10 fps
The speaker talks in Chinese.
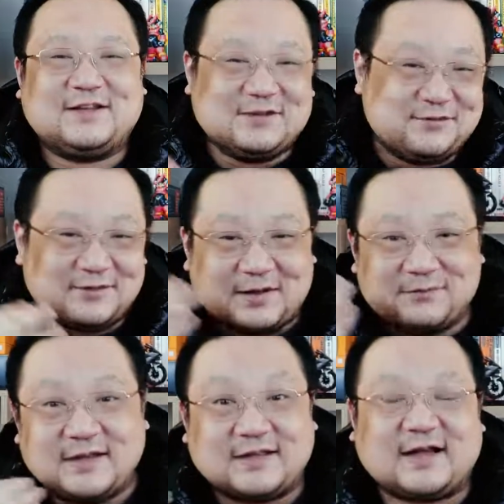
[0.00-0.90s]
可能反
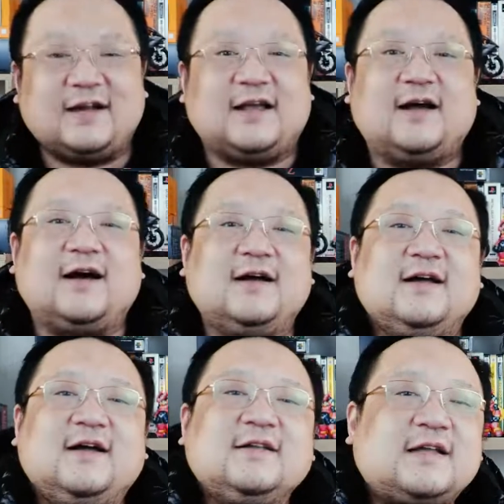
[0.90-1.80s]
被打脸。啊。
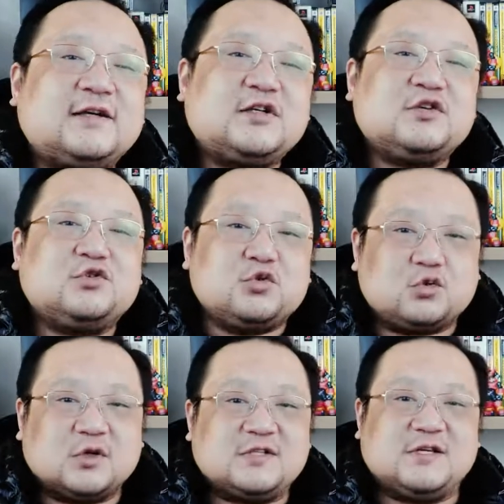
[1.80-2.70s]
但是如
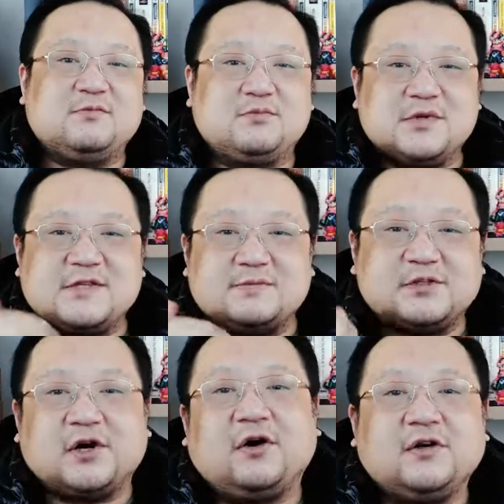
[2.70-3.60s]
果节目不怎么
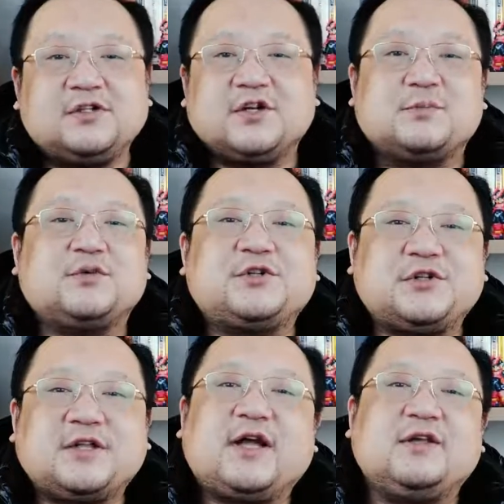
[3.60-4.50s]
着，这个不
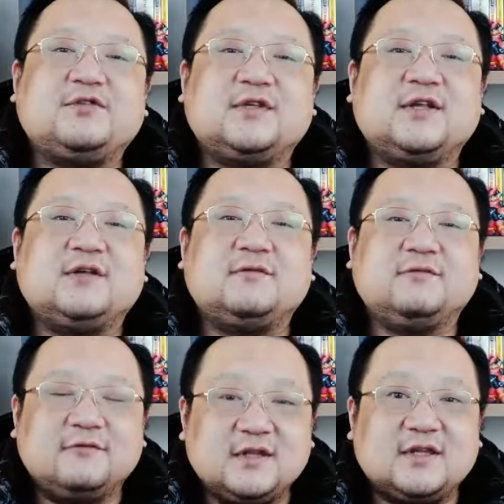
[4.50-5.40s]
是态度的
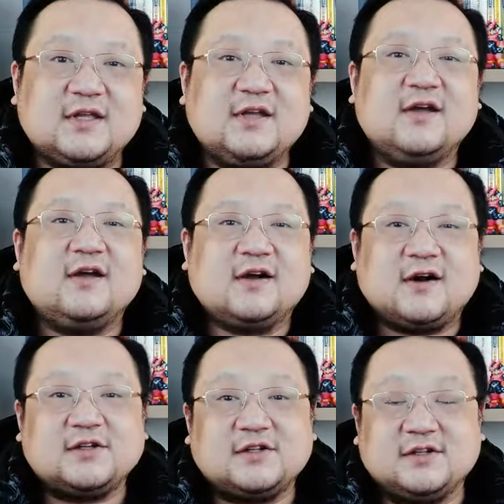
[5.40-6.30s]
问题，
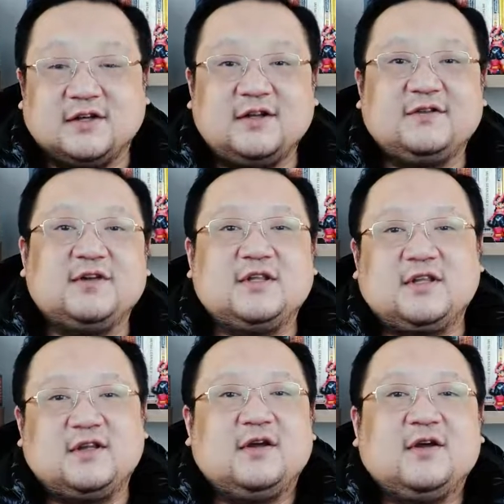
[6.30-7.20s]
而是能力问
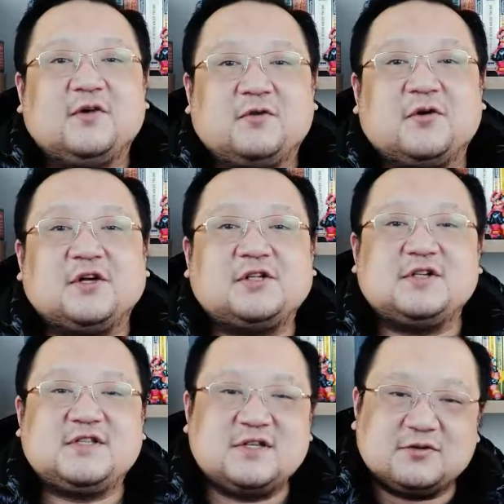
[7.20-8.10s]
题。我
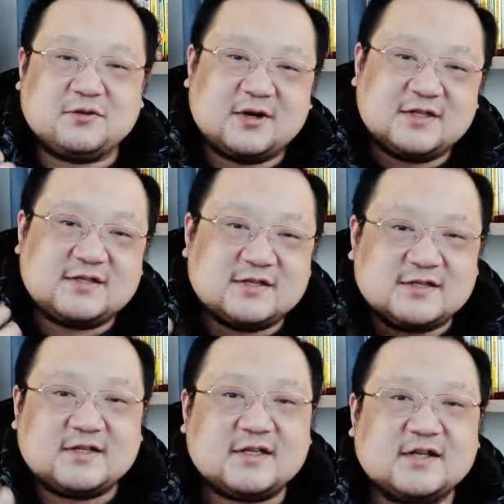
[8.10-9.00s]
是尽我自
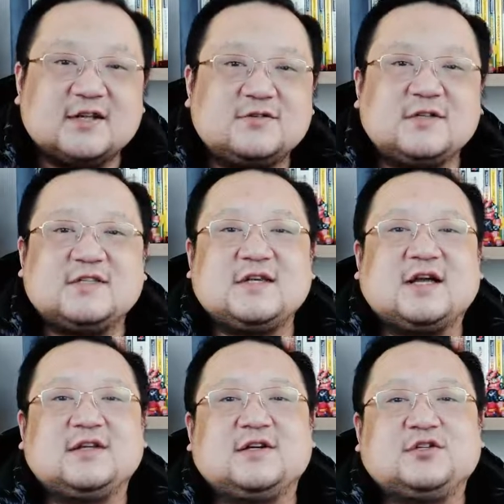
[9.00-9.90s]
己的最
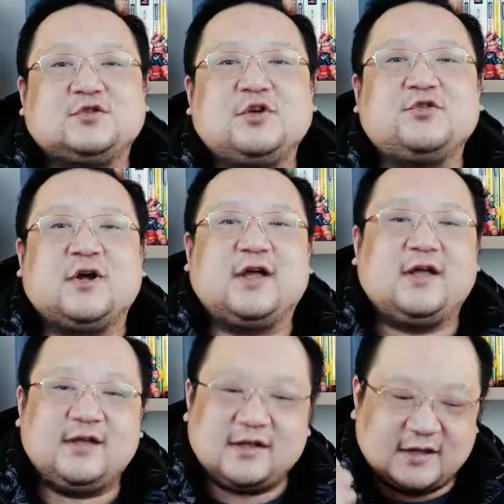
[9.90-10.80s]
佳的水准，
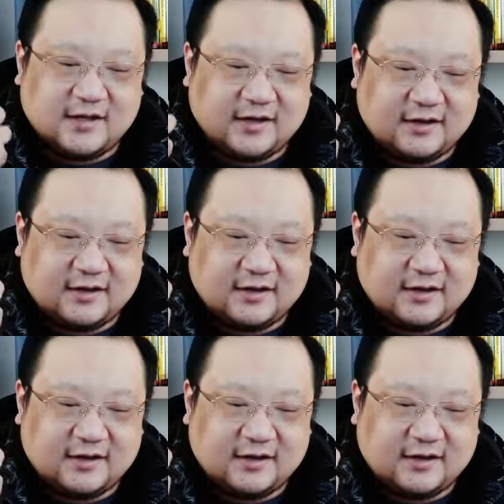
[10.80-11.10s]
也